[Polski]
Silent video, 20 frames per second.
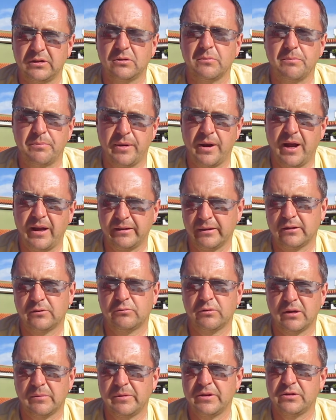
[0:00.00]
tą pranę,
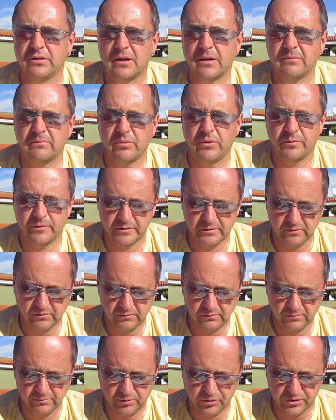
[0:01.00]
która będzie nam po
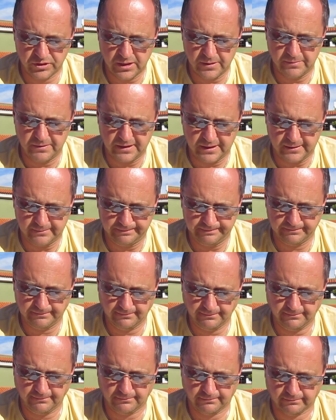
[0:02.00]
prostu potrzebna
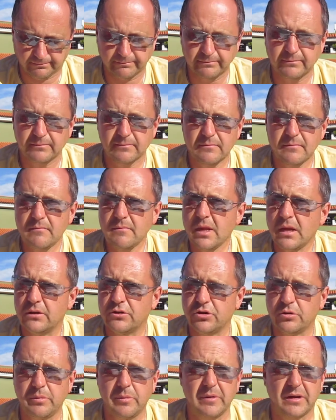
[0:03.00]
czy
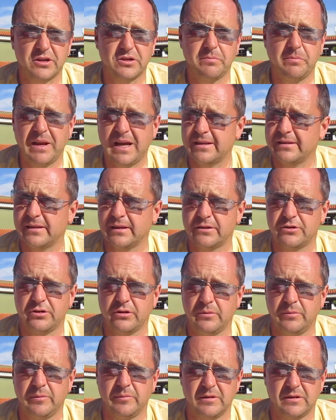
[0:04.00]
robimy jakiś placzek, czy
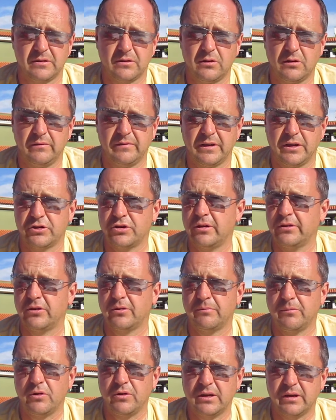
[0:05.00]
robimy cokolwiek, jeżeli tą
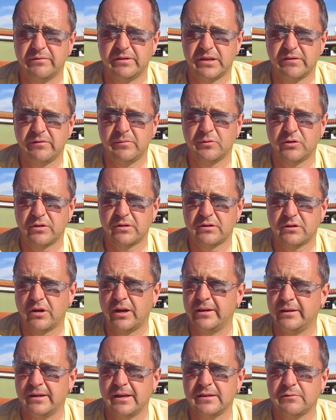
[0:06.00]
mąkę wystawimy, drodzy
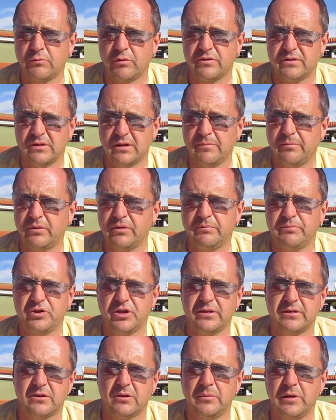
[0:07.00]
kochani, na słońce, po,
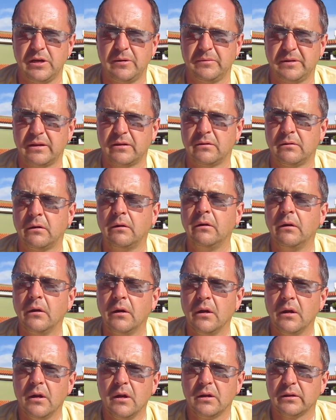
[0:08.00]
przed zrobieniem tego,
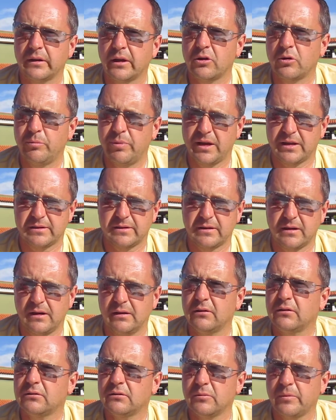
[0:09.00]
tego placzka,
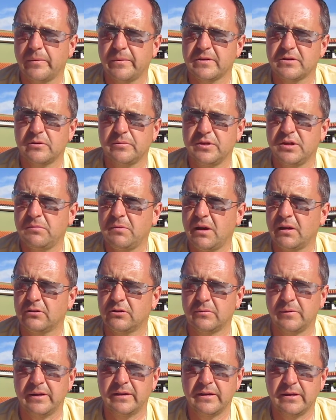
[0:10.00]
no to po prostu będzie miała
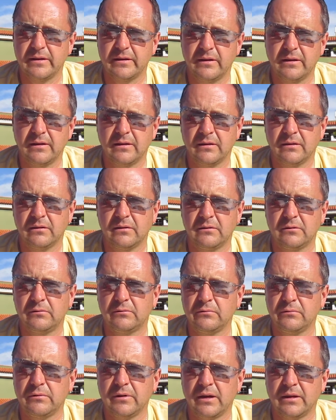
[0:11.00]
tą energię,
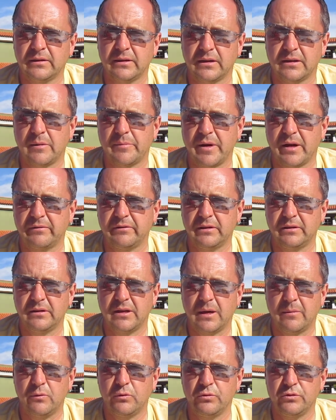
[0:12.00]
która tak naprawdę
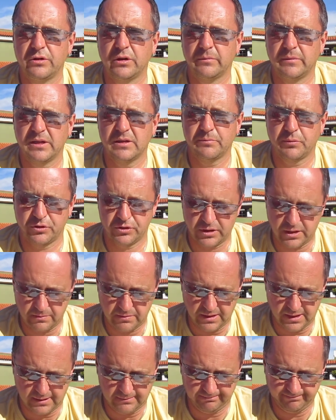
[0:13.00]
nam, ludziom jest potrzebna.